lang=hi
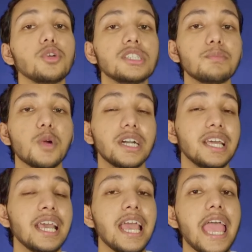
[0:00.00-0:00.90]
मोस्ट
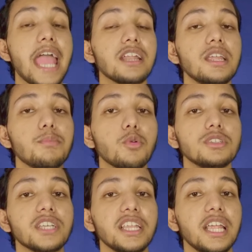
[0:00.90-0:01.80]
इंपॉर्टेंट एक्नी प्रोन
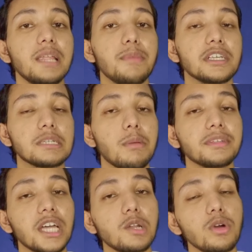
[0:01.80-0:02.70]
स्किन के लिए बेस्ट है मैं
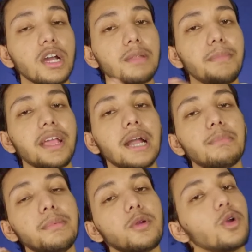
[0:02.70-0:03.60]
बता रहा हूं अगर मैं
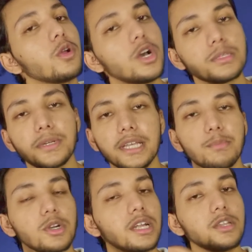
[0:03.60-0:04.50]
कभी भी कोई कॉस्मेटिक
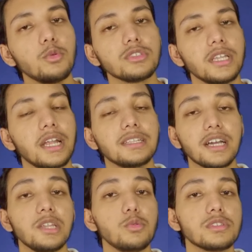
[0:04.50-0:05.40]
प्रोडक्ट यूज नहीं करता
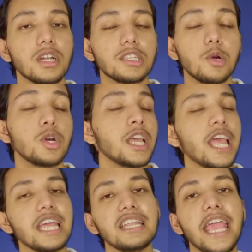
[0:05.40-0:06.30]
अगर यूज करता
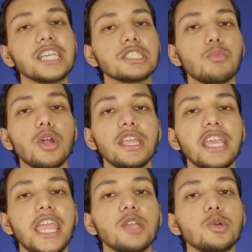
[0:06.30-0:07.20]
हूं नेक्स्ट
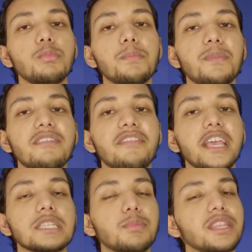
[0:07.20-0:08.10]
मॉर्निंग एक दो पिंपल
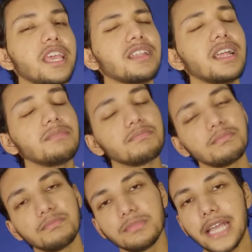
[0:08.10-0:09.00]
फेस पे देखना
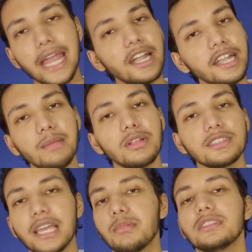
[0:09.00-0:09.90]
गारंटी
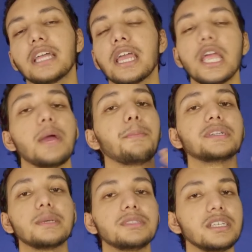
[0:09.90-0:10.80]
बनता ही बनता है बट
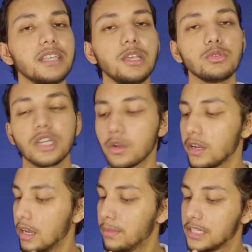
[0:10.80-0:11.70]
जब से इसे यूज करो
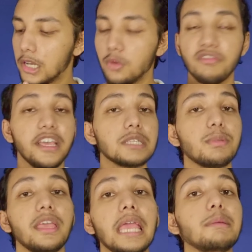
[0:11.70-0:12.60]
रेडी बता रहा हूँ फेस
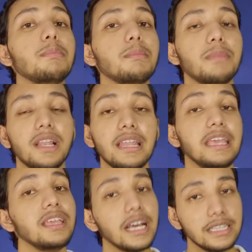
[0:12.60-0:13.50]
पे एक भी पिंपल
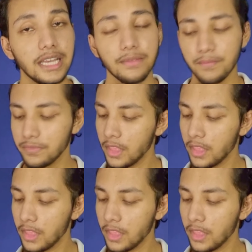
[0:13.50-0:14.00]
नहीं आता है